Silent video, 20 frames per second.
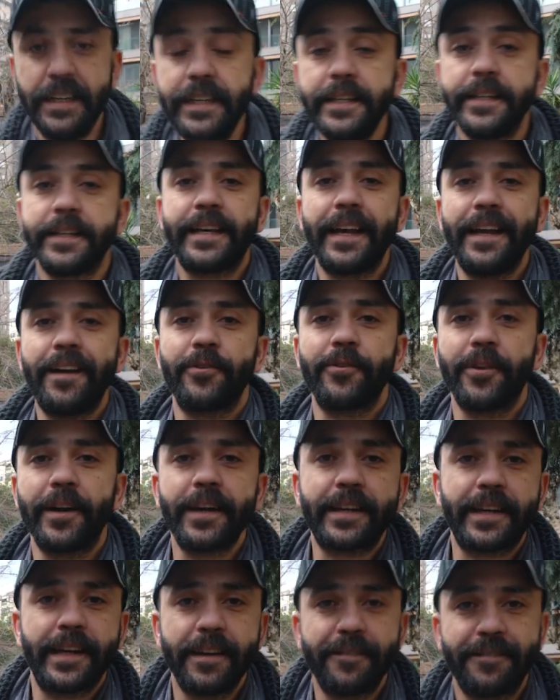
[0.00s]
İyi genel
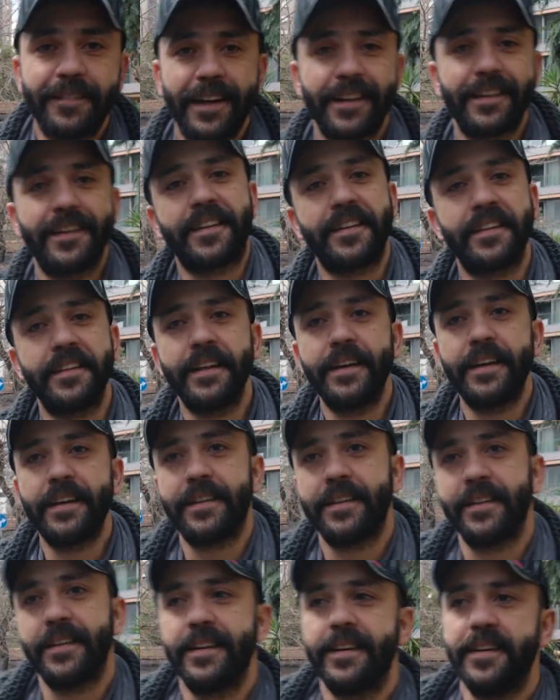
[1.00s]
olarak keyifler yerinde.
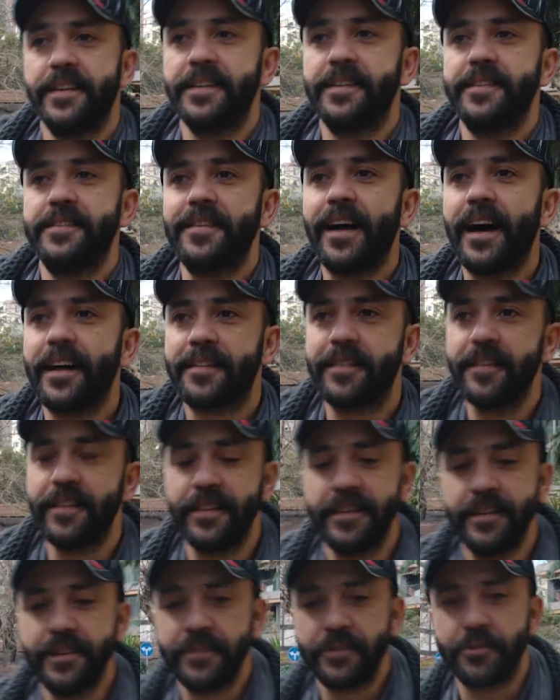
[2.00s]
E, tatil
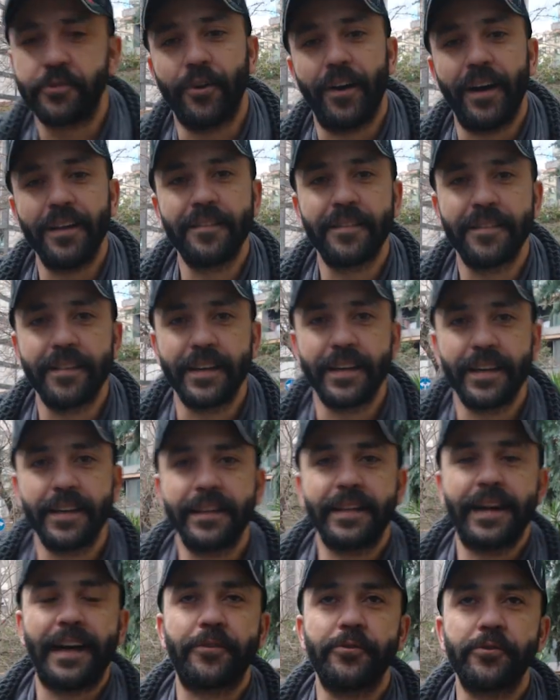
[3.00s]
şu an. E,
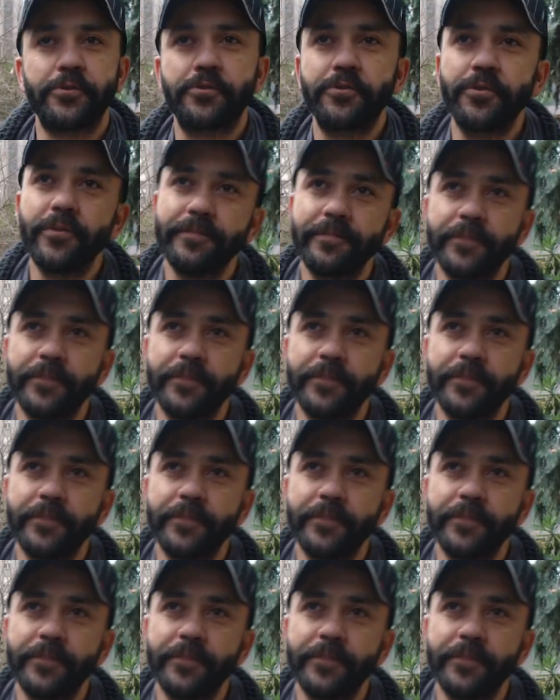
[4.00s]
daha doğrusu